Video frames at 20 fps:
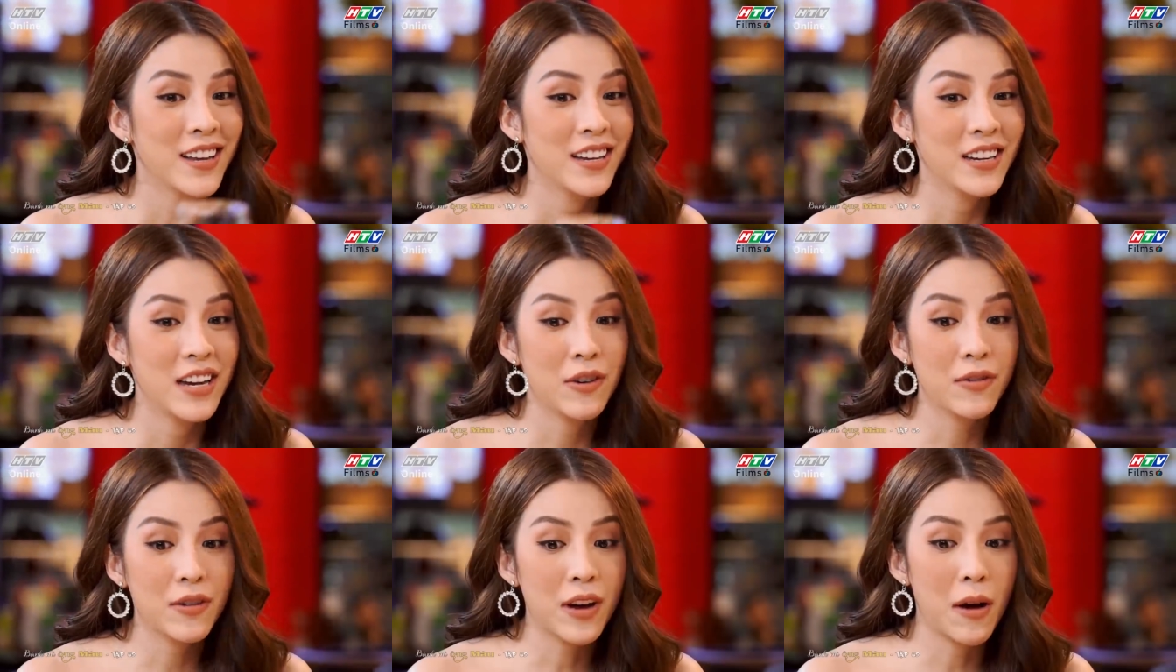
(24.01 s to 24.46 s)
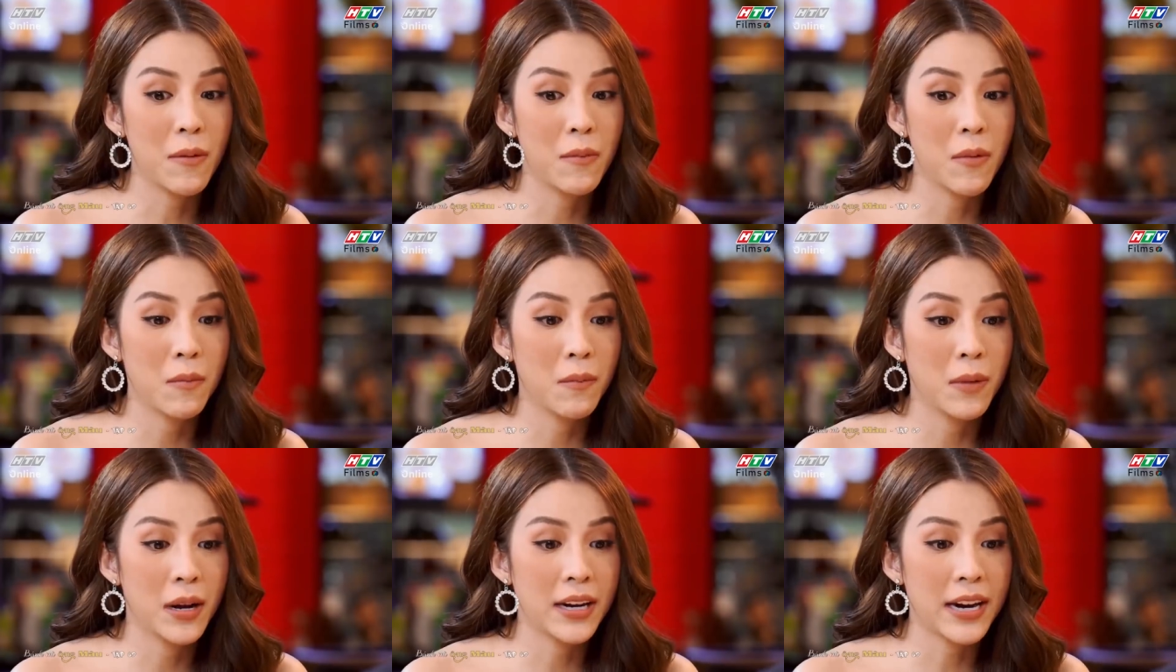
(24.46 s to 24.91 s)
Nếu không
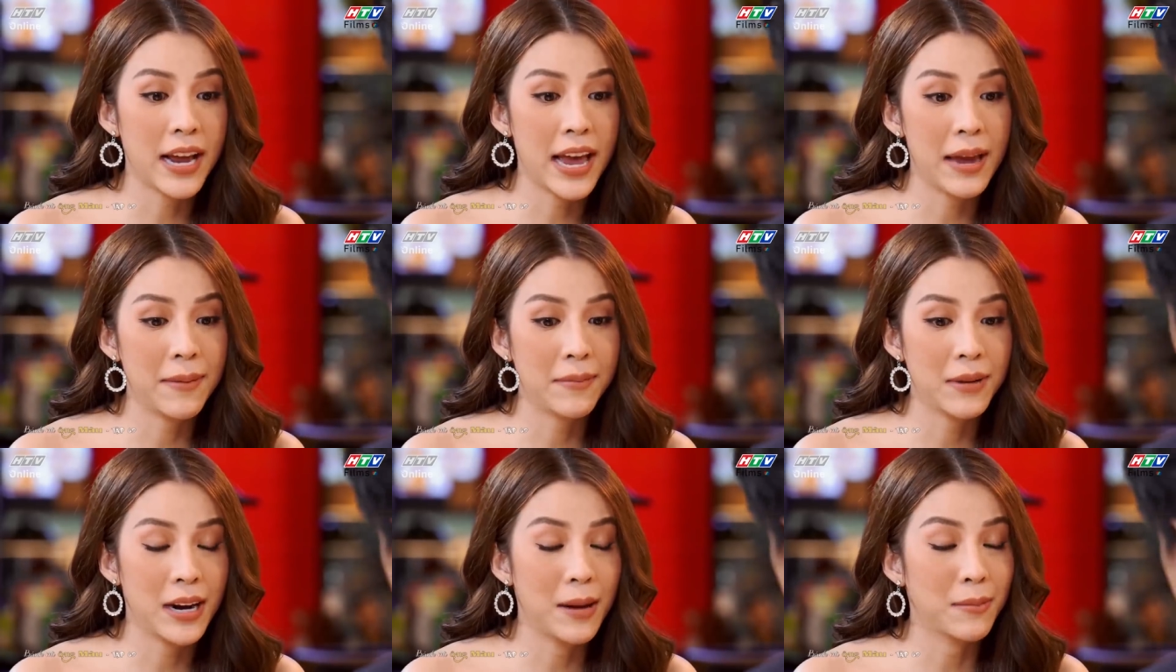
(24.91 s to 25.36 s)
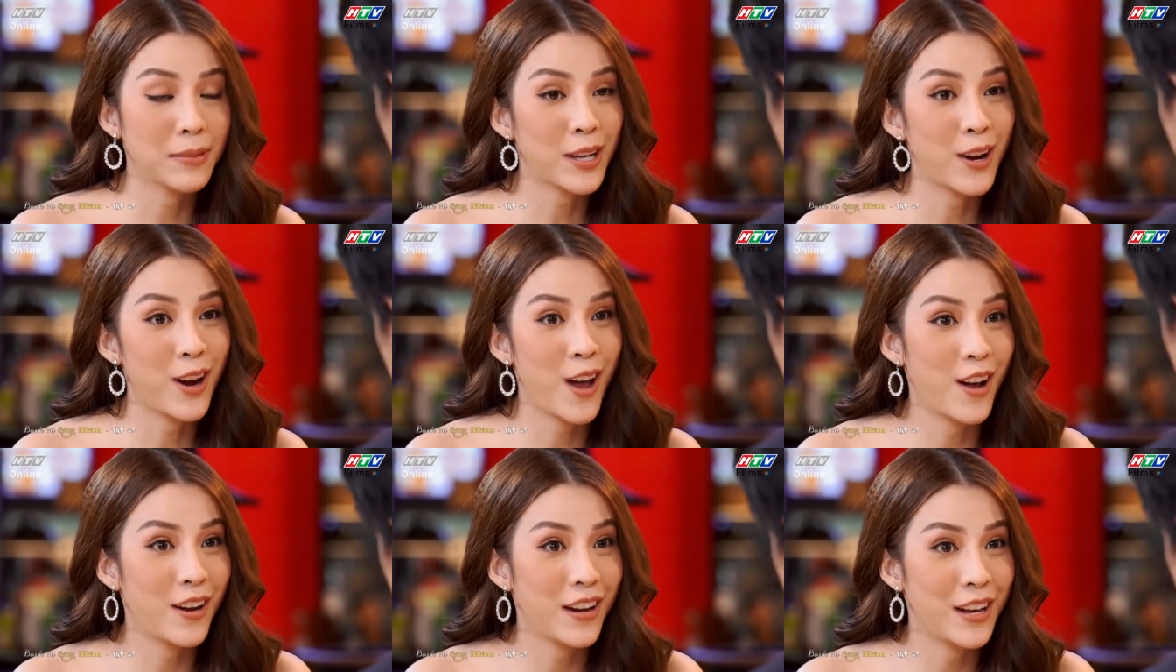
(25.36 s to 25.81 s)
một mình em thì làm sao
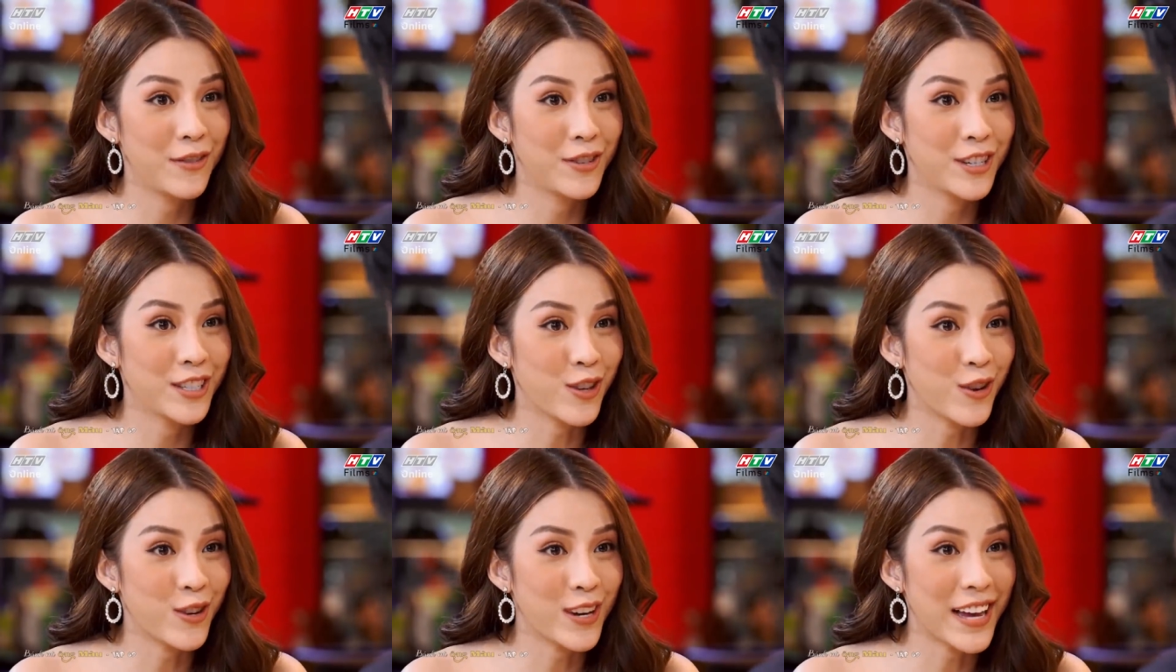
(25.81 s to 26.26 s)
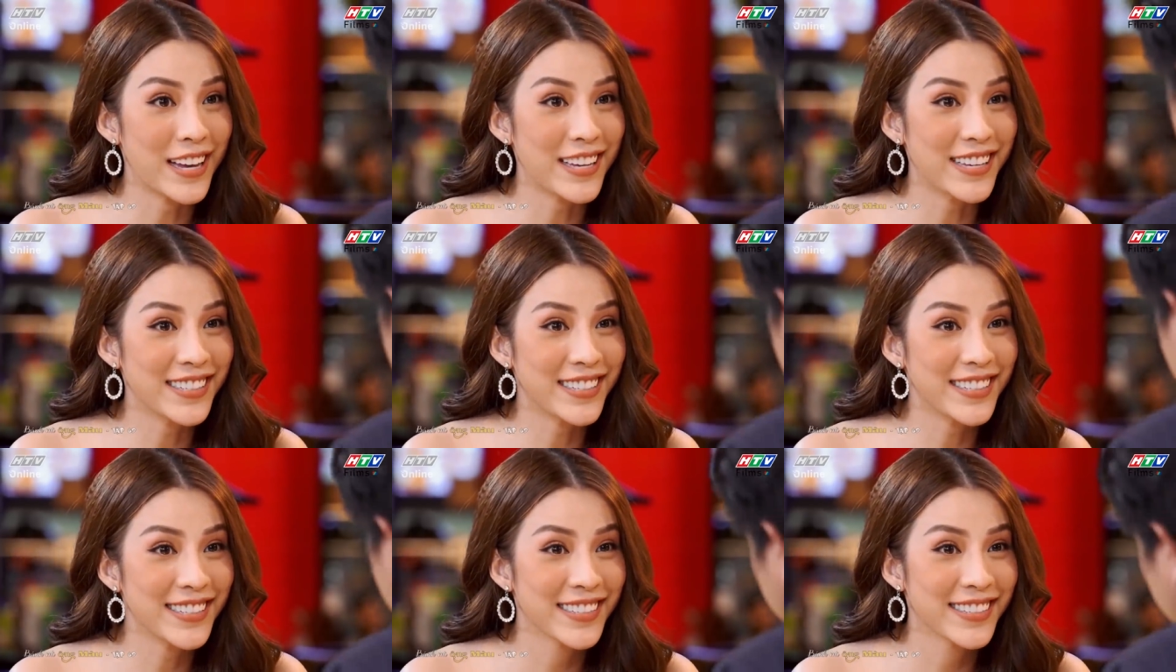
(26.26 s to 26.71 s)
lo liệu được chuyện này
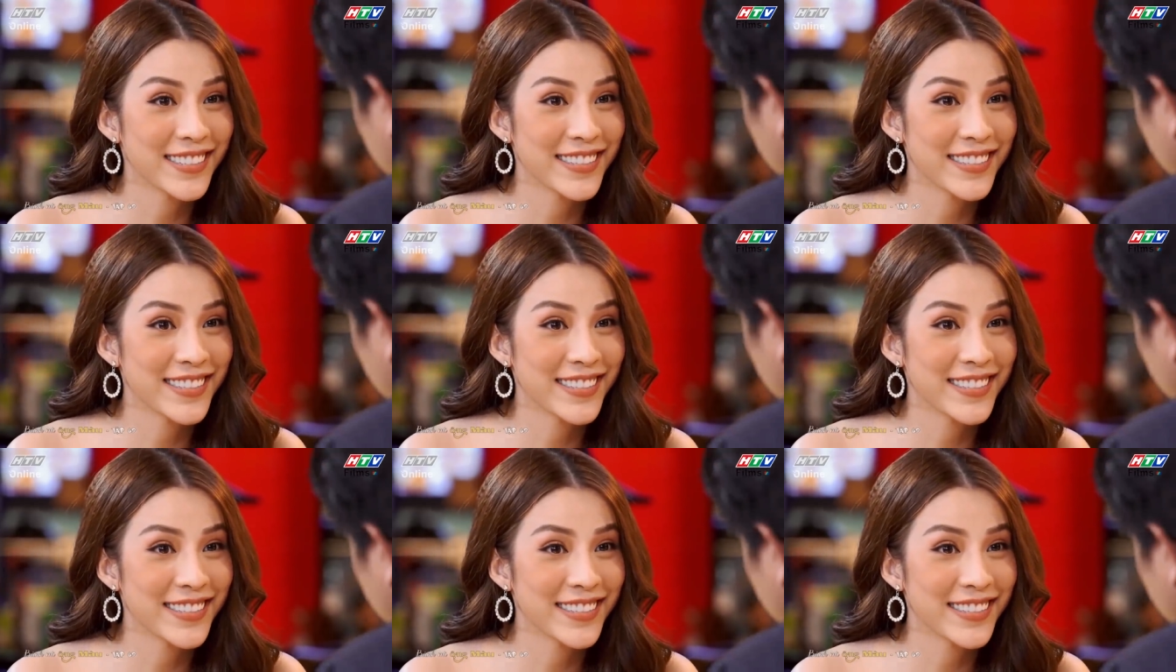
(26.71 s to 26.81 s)
chứ